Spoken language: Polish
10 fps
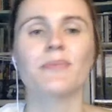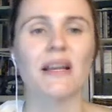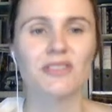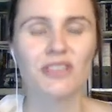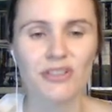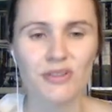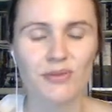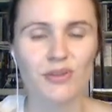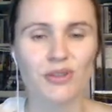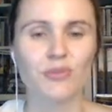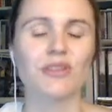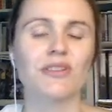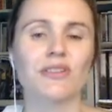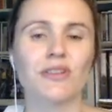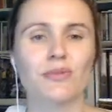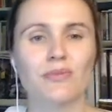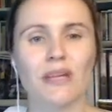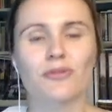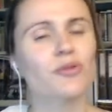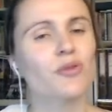A trzeci film, e, na
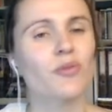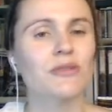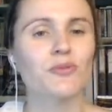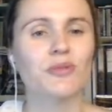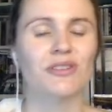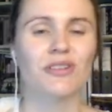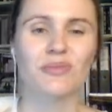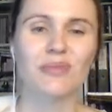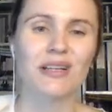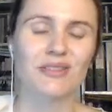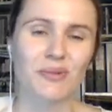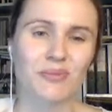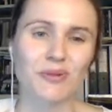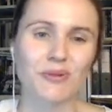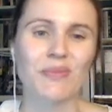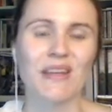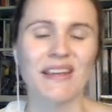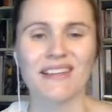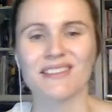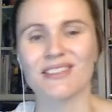którym chyba skupię się najbardziej, bo
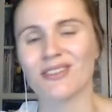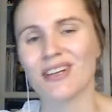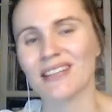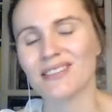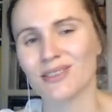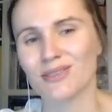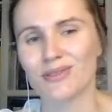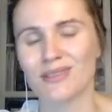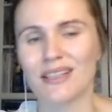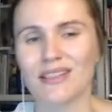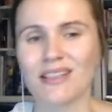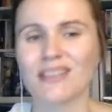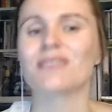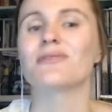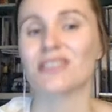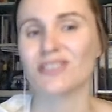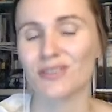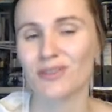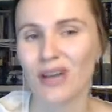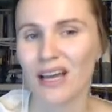te lokacje związane
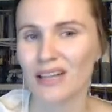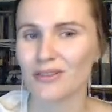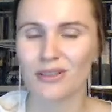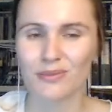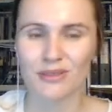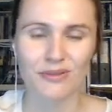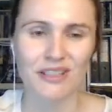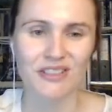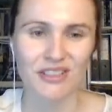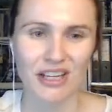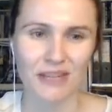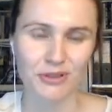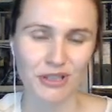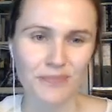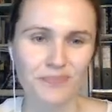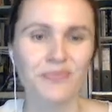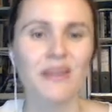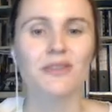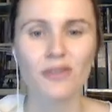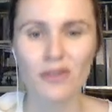właśnie z lokatorem są najciekawsze,
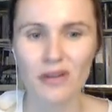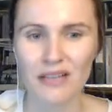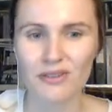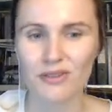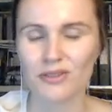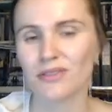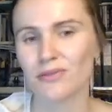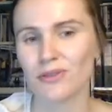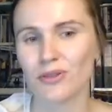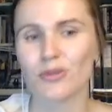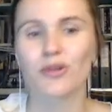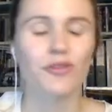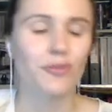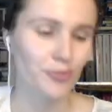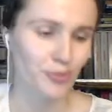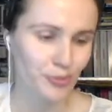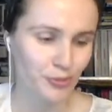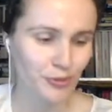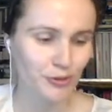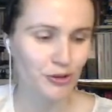to lokator i film
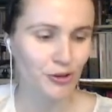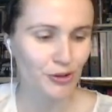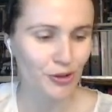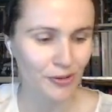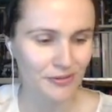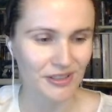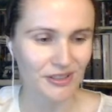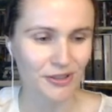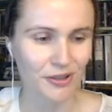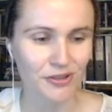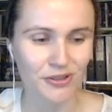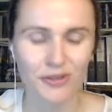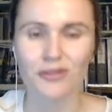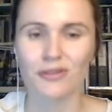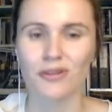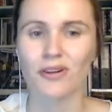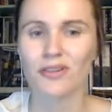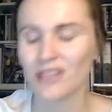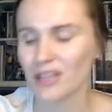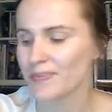środkowy, jeśli chodzi o
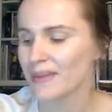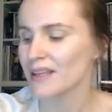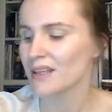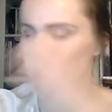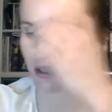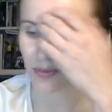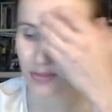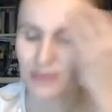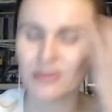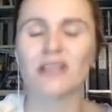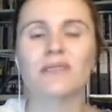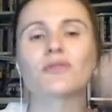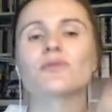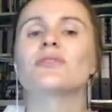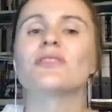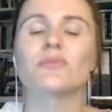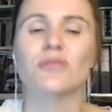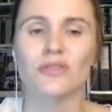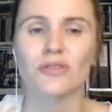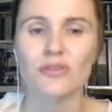chronologię, e, premiera w roku
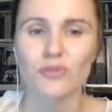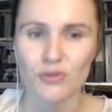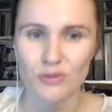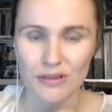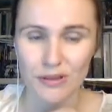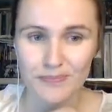76.